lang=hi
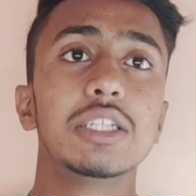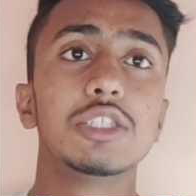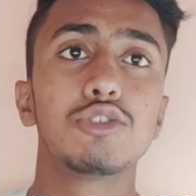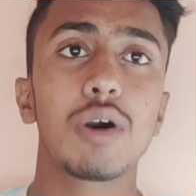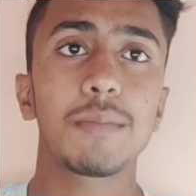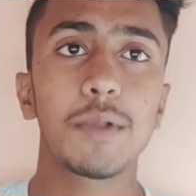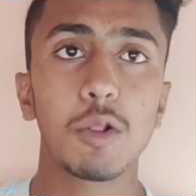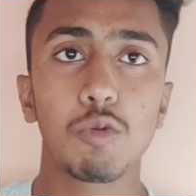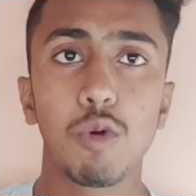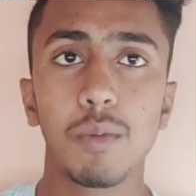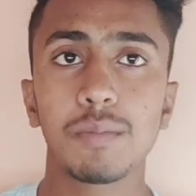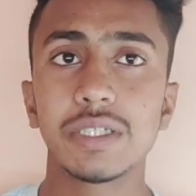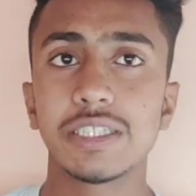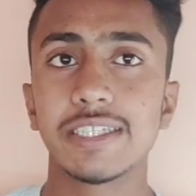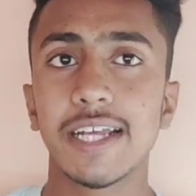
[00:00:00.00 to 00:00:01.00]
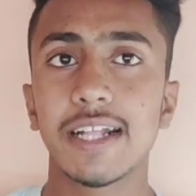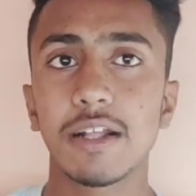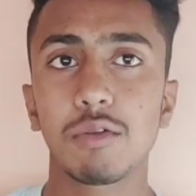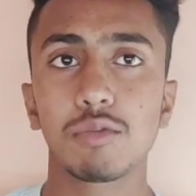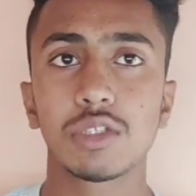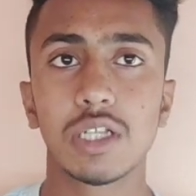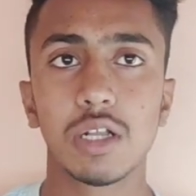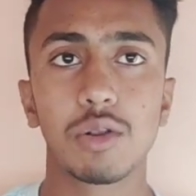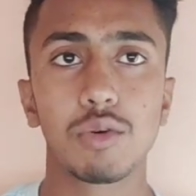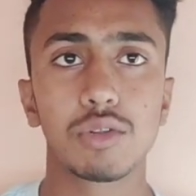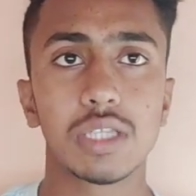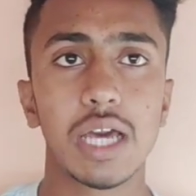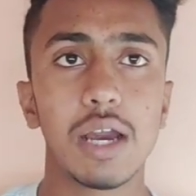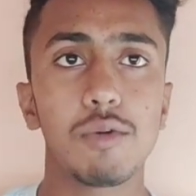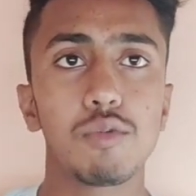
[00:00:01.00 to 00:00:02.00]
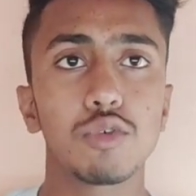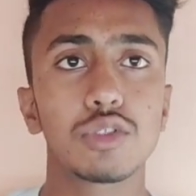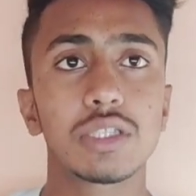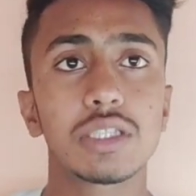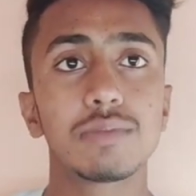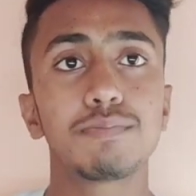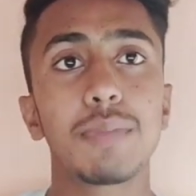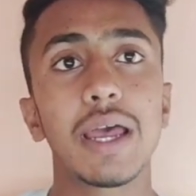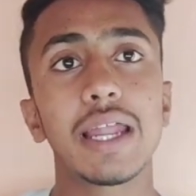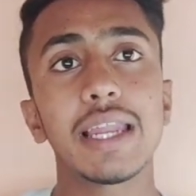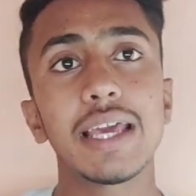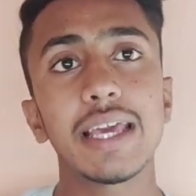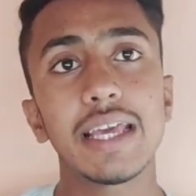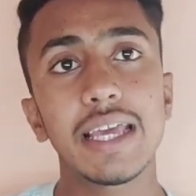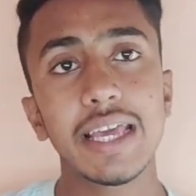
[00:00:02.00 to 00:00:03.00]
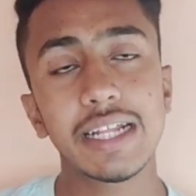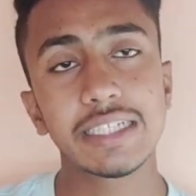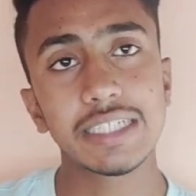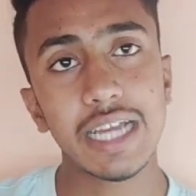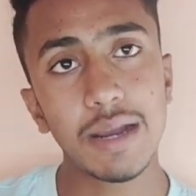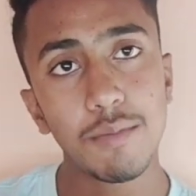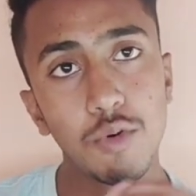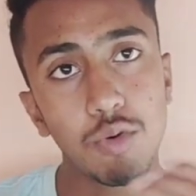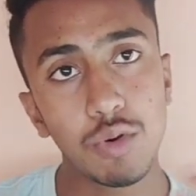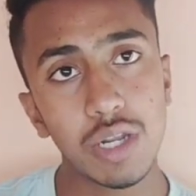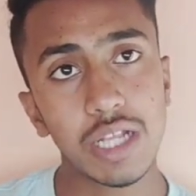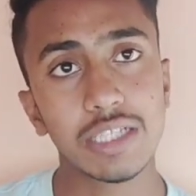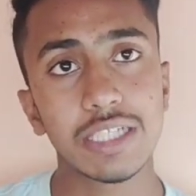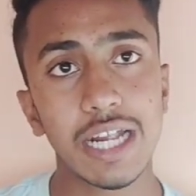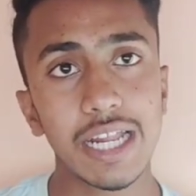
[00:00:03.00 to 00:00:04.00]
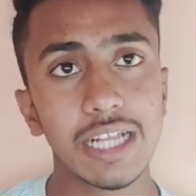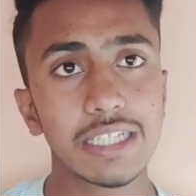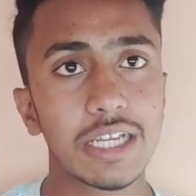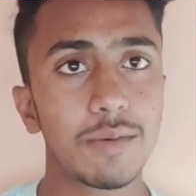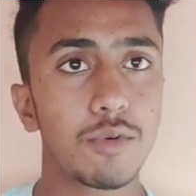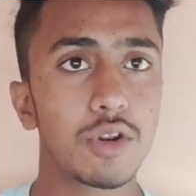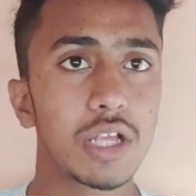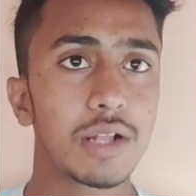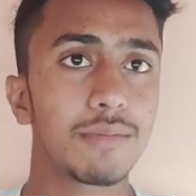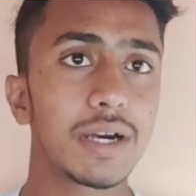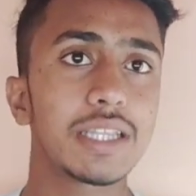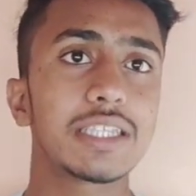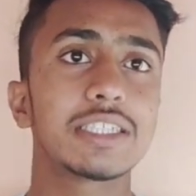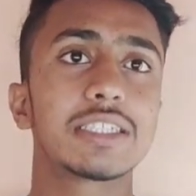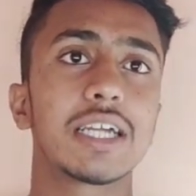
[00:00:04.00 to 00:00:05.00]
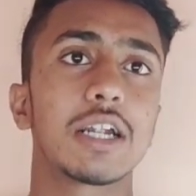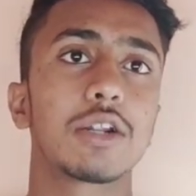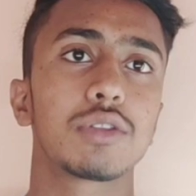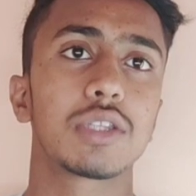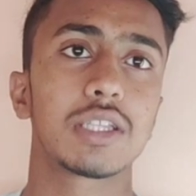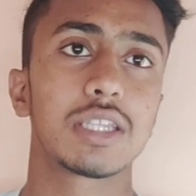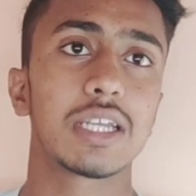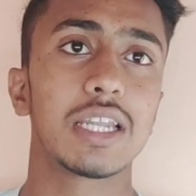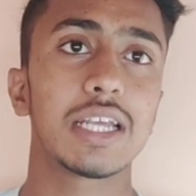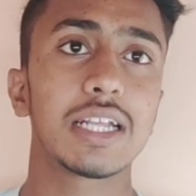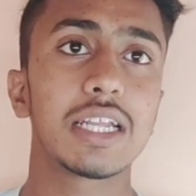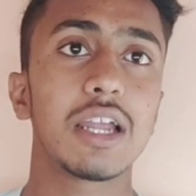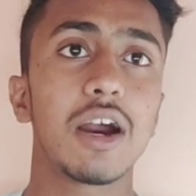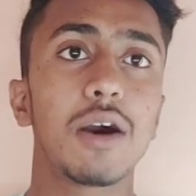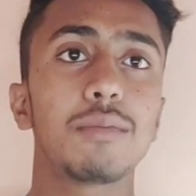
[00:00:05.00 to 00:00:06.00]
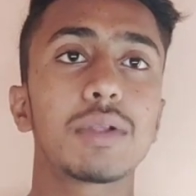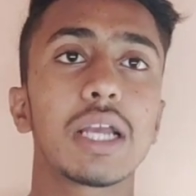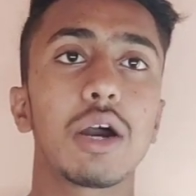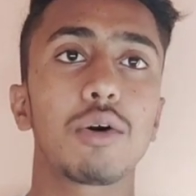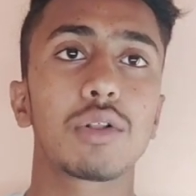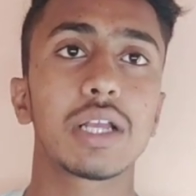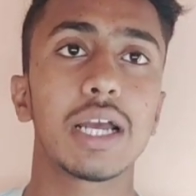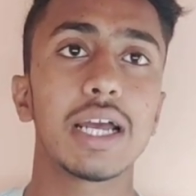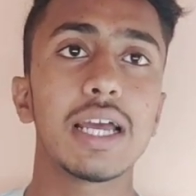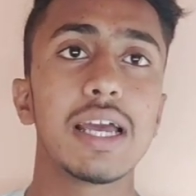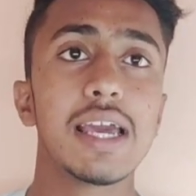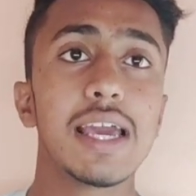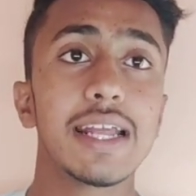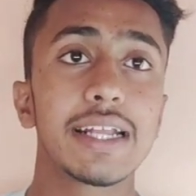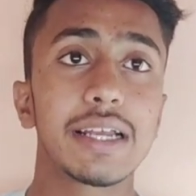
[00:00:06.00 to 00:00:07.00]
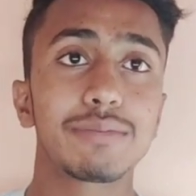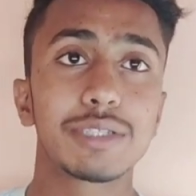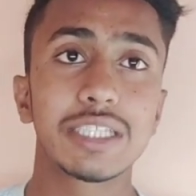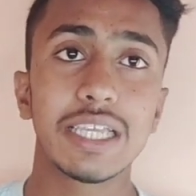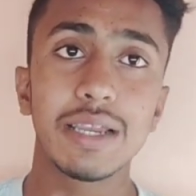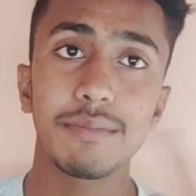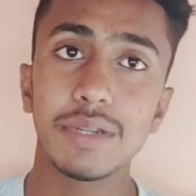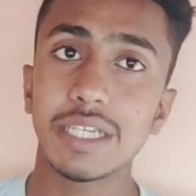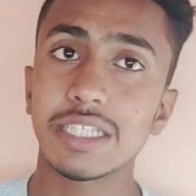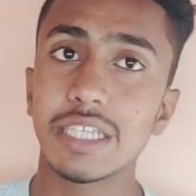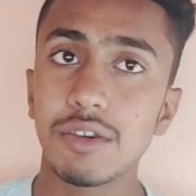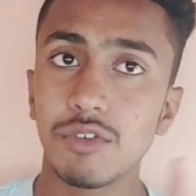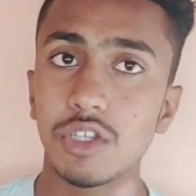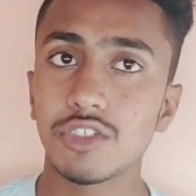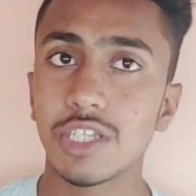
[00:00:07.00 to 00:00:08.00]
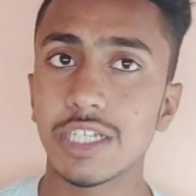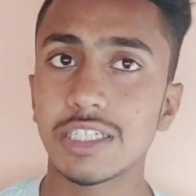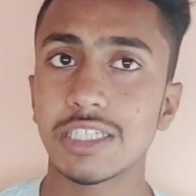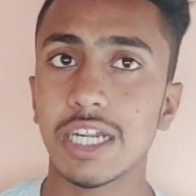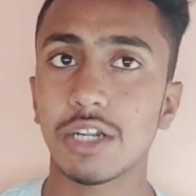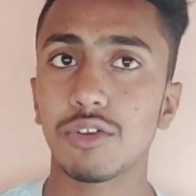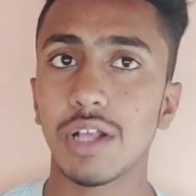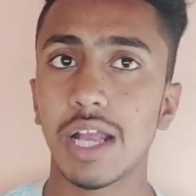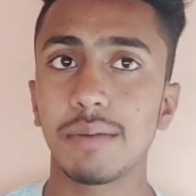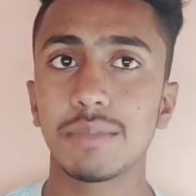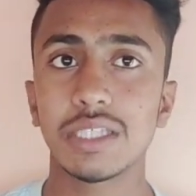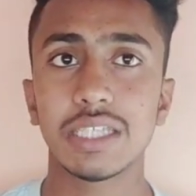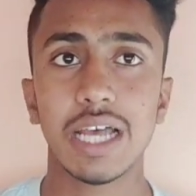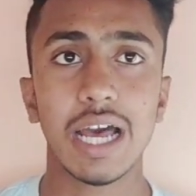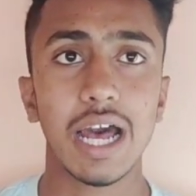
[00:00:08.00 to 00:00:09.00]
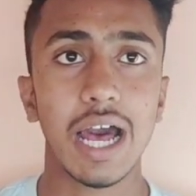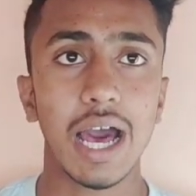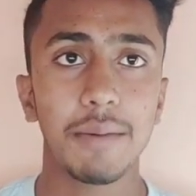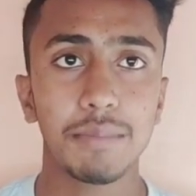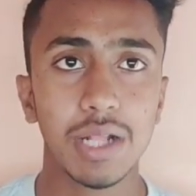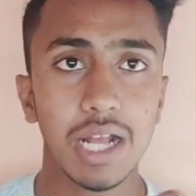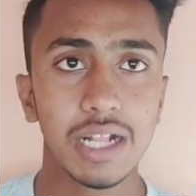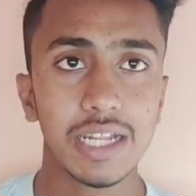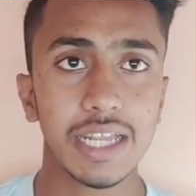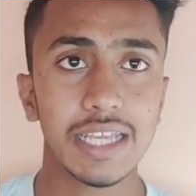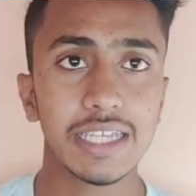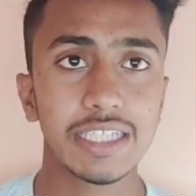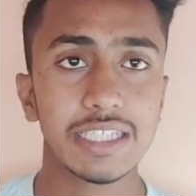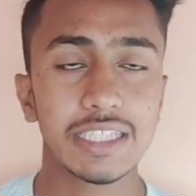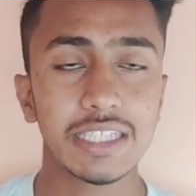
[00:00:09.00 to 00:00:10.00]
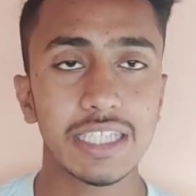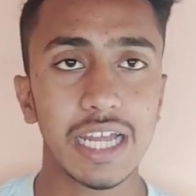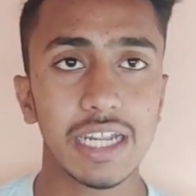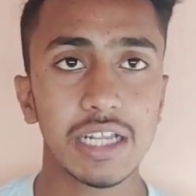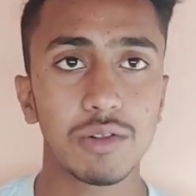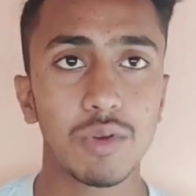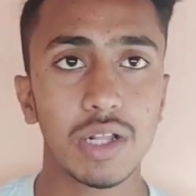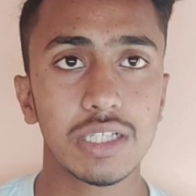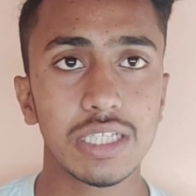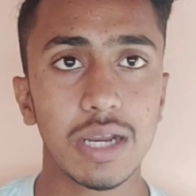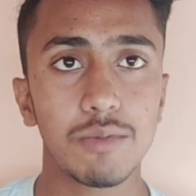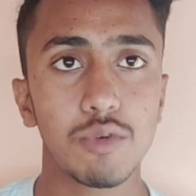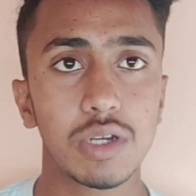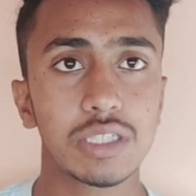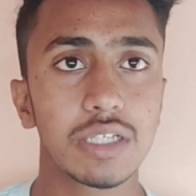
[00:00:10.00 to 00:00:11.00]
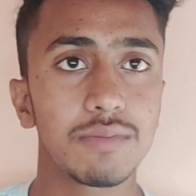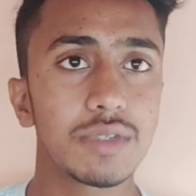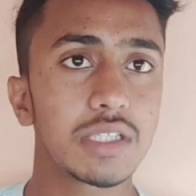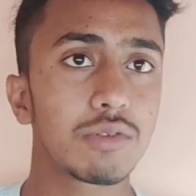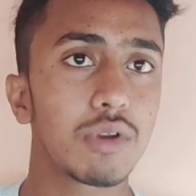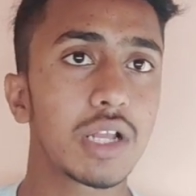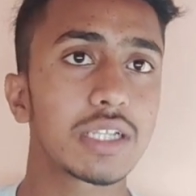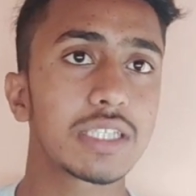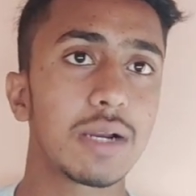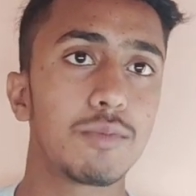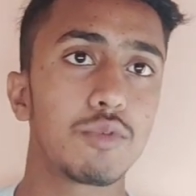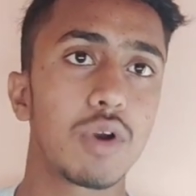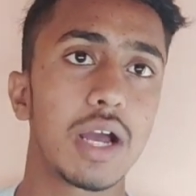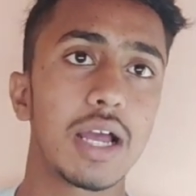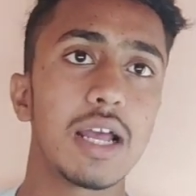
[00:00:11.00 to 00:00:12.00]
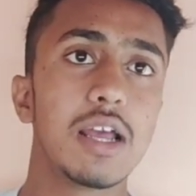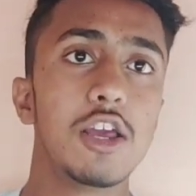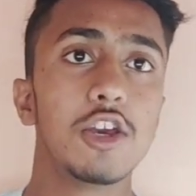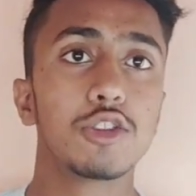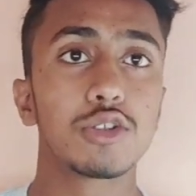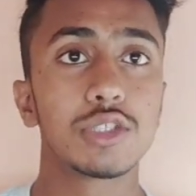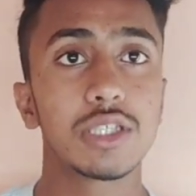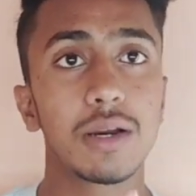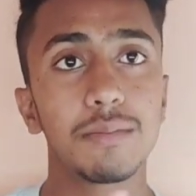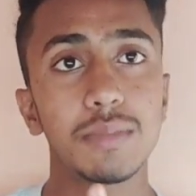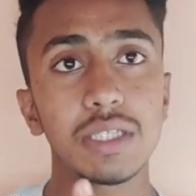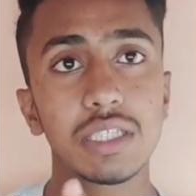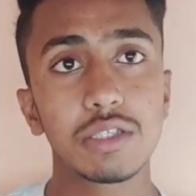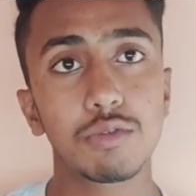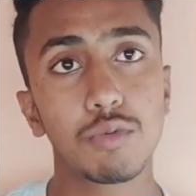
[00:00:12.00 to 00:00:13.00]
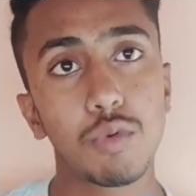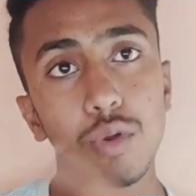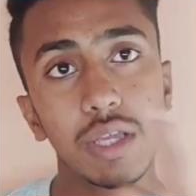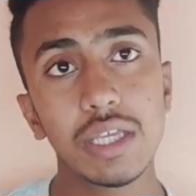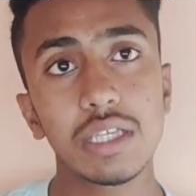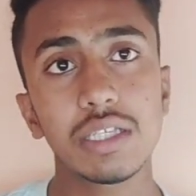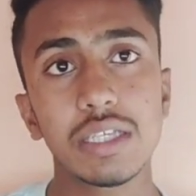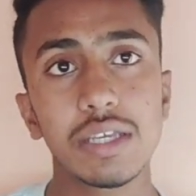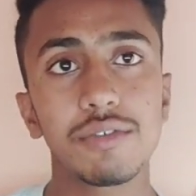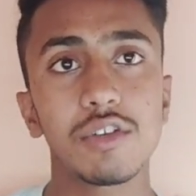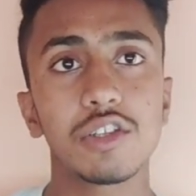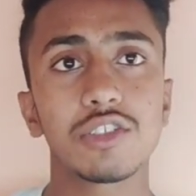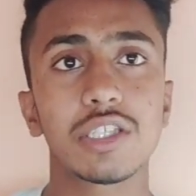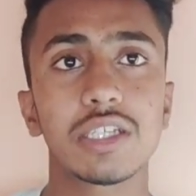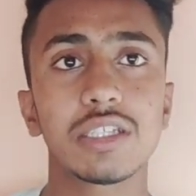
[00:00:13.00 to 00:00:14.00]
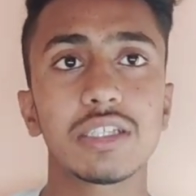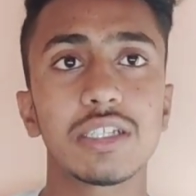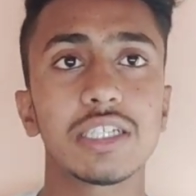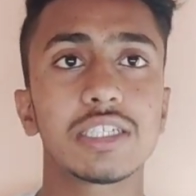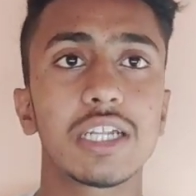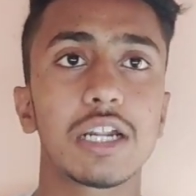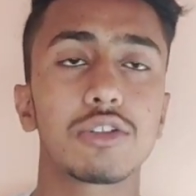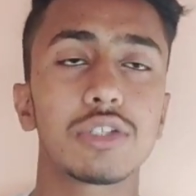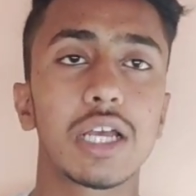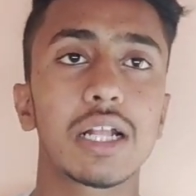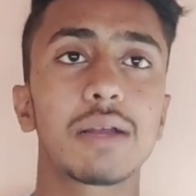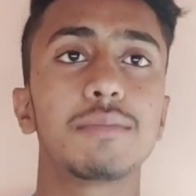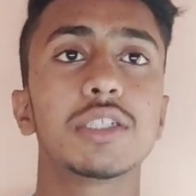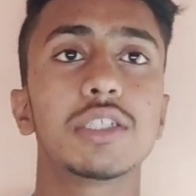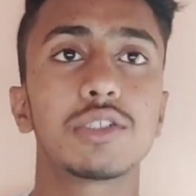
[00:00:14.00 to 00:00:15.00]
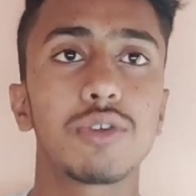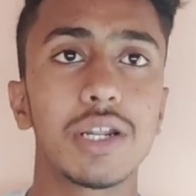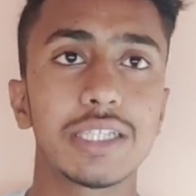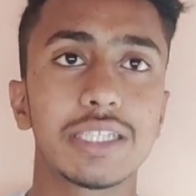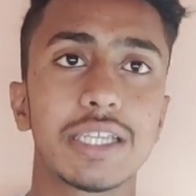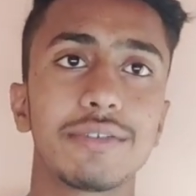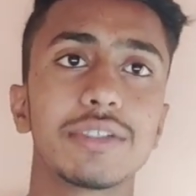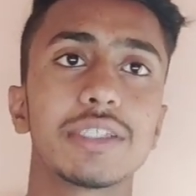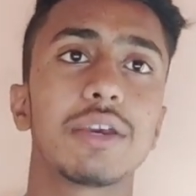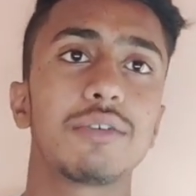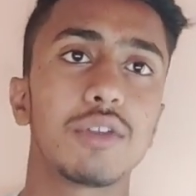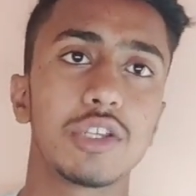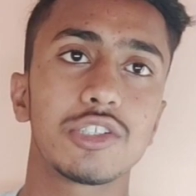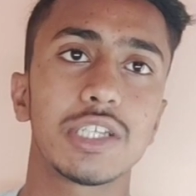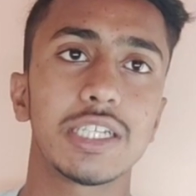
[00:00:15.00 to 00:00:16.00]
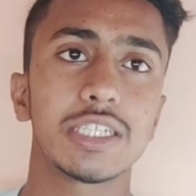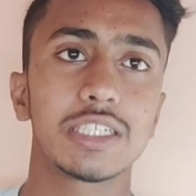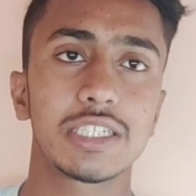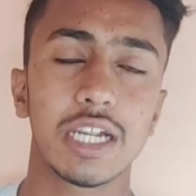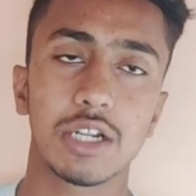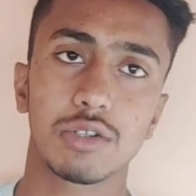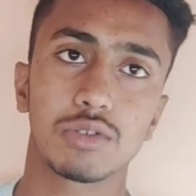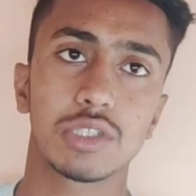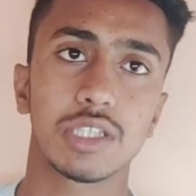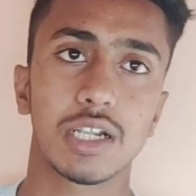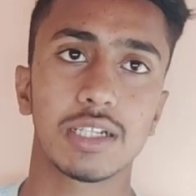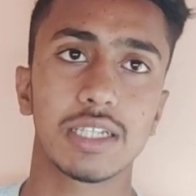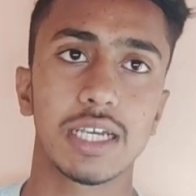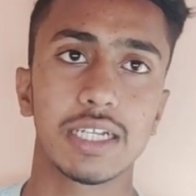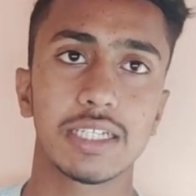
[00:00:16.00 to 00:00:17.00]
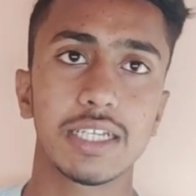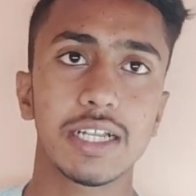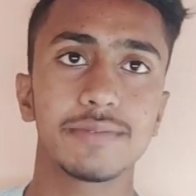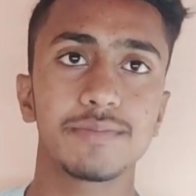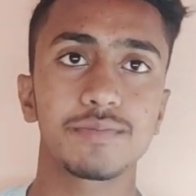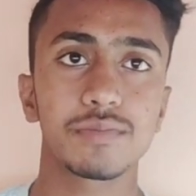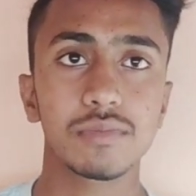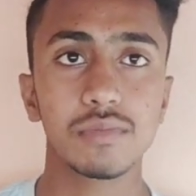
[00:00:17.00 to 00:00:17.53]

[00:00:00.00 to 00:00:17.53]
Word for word: जो आपका कॉपी चेकिंग वेकिंग होता है वो पहले एग्ज़ाम होने के सारे एग्ज़ाम होने के बाद स्टार्ट होते थे लेकिन अब क्या हो गया है कि अब सेम डे से इवोल्यूशन स्टार्ट हो गया है मीन्स आपका अगर इस तारीख को एग्ज़ाम हुआ है छब्बीस को एग्ज़ाम हुआ है तो छब्बीस को ही इवोल्यूशन स्टार्ट हो जाएगा मीन्स ट्वेंटी सेवन से इवोल्यूशन स्टार्ट हो सकता है ठीक है